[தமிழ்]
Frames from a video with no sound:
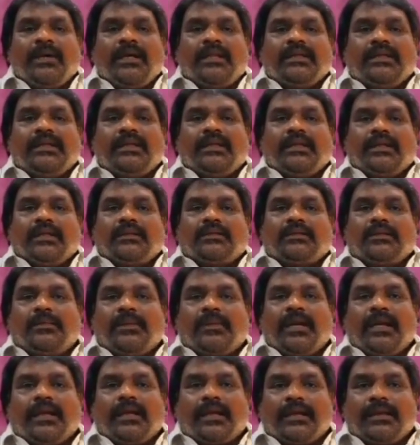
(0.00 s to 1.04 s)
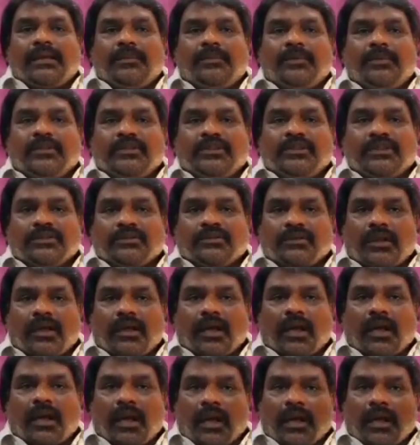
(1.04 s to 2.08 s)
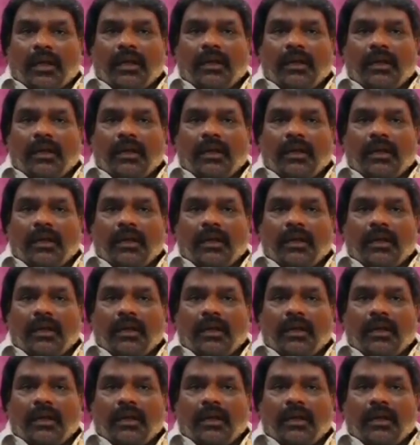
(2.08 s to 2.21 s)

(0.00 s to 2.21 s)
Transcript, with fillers: மாதிரி ரத்தமெல்லாம் கெட்டு போயிடுச்சின்னு சொன்னாக்கா